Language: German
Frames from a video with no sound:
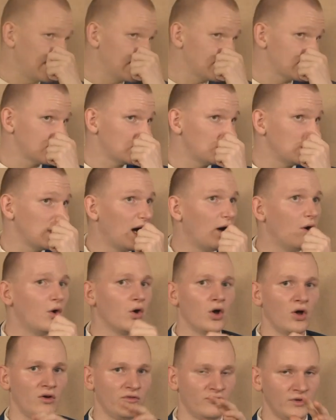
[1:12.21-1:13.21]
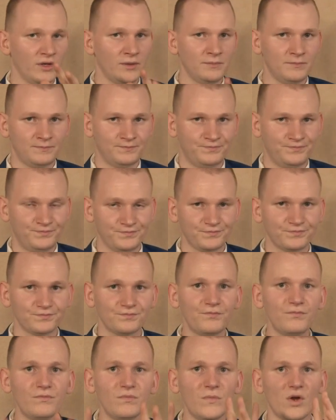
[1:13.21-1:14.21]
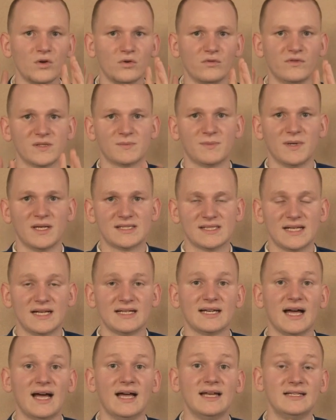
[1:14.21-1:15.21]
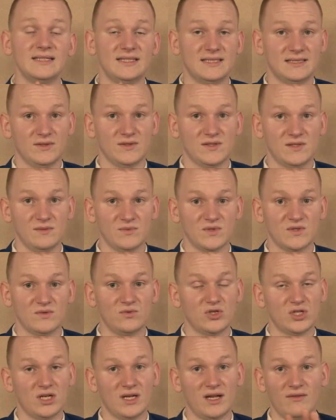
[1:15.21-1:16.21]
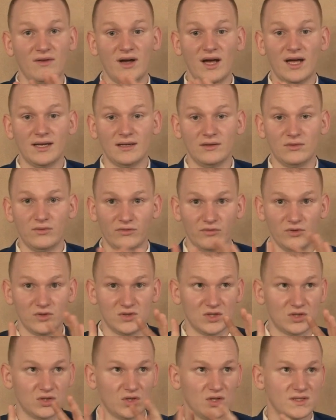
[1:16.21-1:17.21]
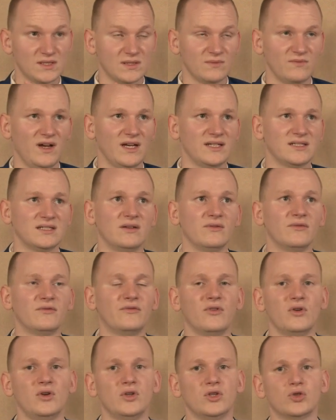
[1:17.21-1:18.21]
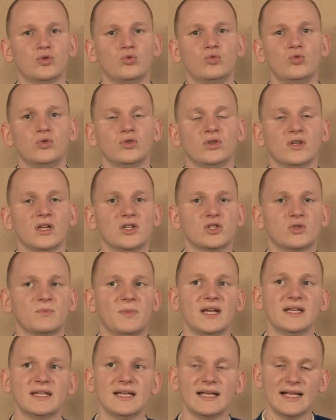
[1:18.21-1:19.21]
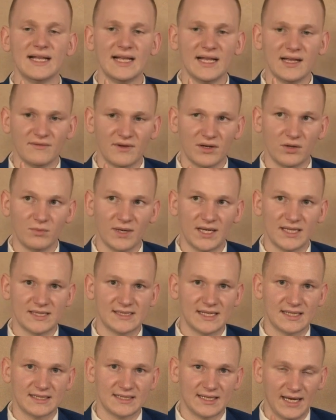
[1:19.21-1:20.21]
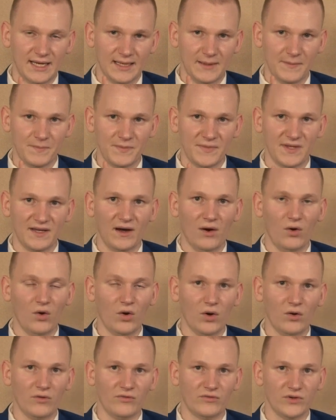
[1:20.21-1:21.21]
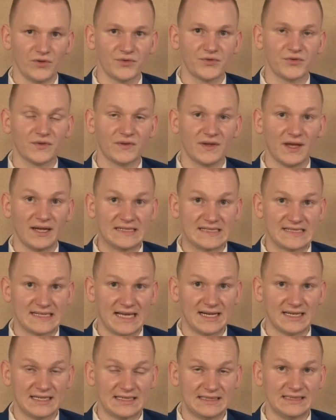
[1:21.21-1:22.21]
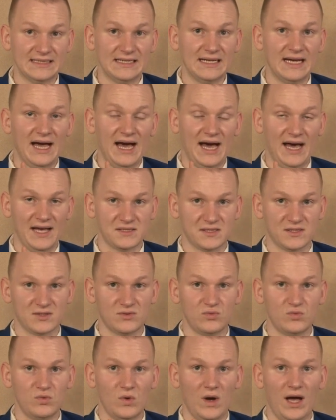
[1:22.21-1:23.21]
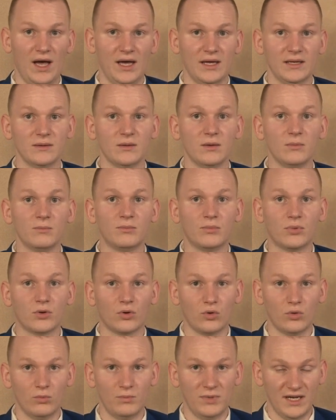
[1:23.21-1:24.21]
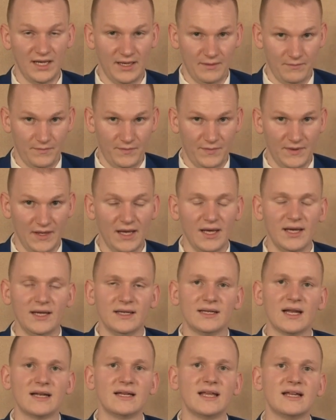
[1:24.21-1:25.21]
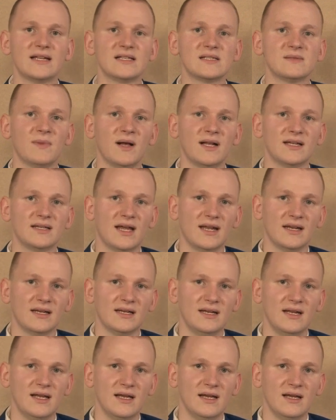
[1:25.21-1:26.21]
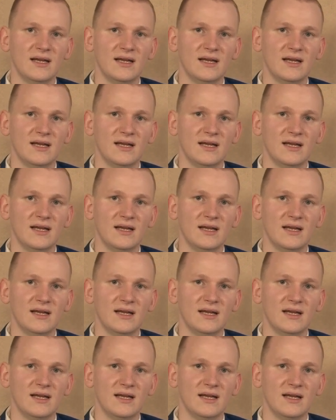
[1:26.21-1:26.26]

kannst du die Augen öffnen. Du wirst bei der Zahl 3 nicht aus dem Zustand erwachen, du fühlst dich trotzdem weiterhin völlig gut und entspannt. Wenn du bei der Zahl 3 die Augen öffnest, dann sage ich dir, hast du ein Problem. Denn jedes Mal dann,